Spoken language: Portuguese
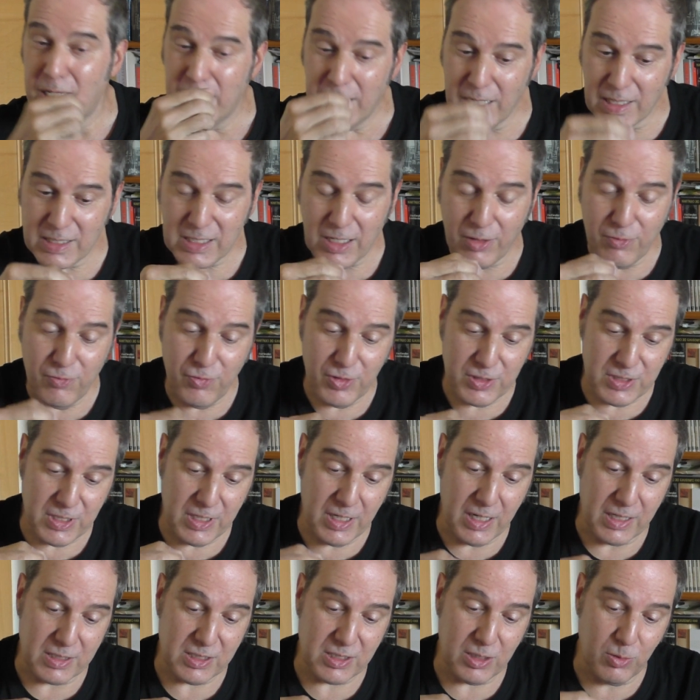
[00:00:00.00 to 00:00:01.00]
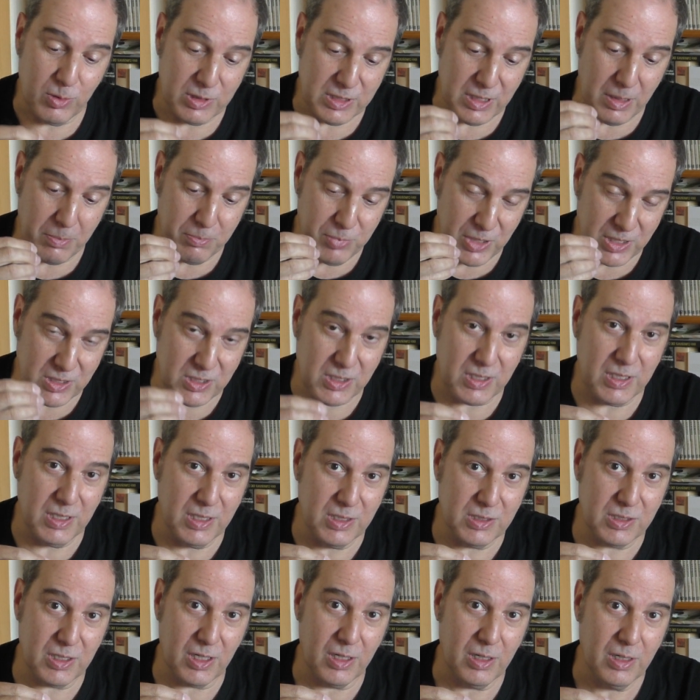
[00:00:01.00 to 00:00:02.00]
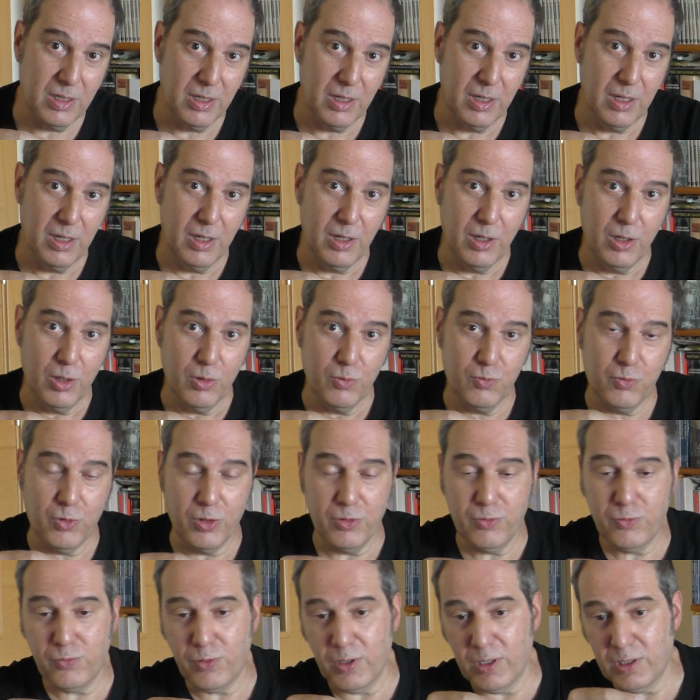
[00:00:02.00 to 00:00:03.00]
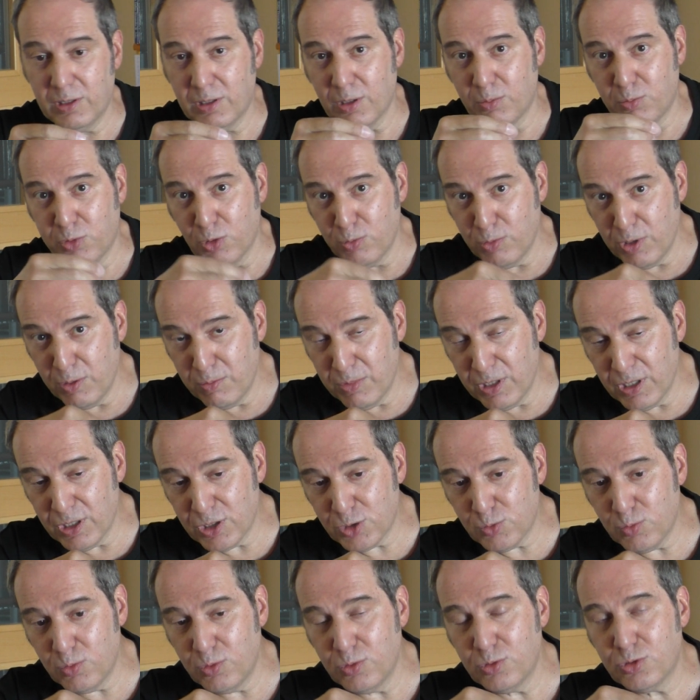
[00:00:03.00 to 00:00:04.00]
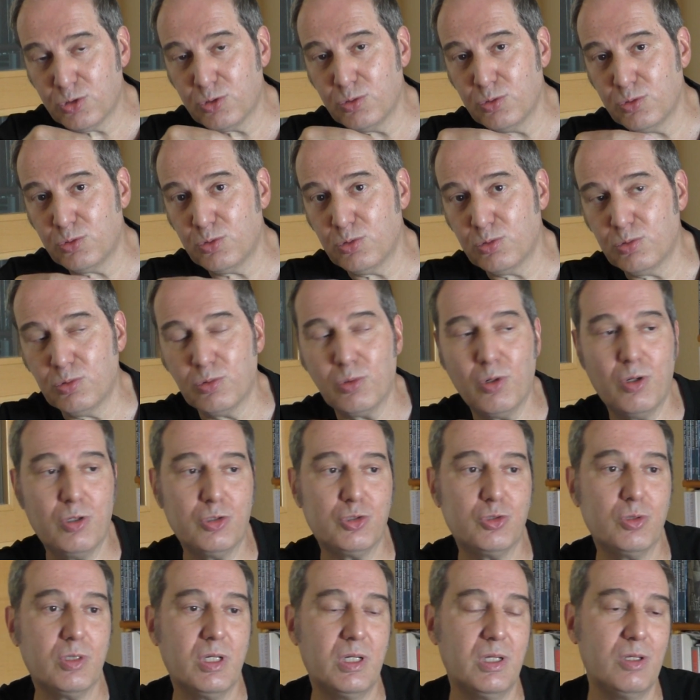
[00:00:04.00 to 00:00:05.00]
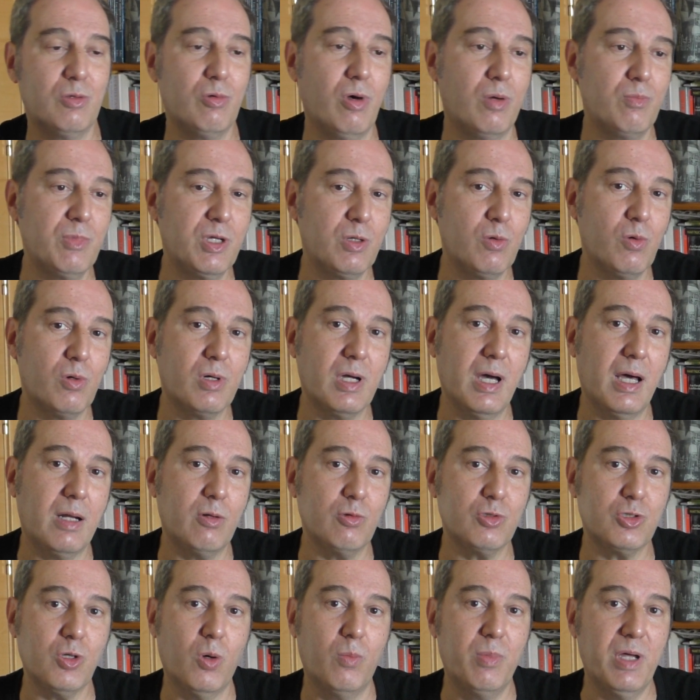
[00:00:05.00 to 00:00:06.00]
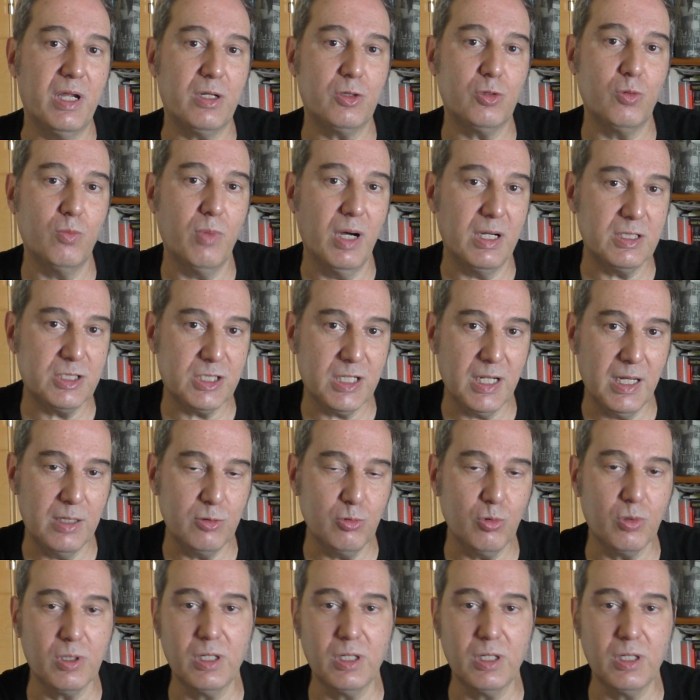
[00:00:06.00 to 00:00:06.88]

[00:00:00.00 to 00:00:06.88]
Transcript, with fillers: E essa investigação, essa pesquisa, foi feita por mim mesmo, junto com o nosso querido amigo Carlos Alberto Machado,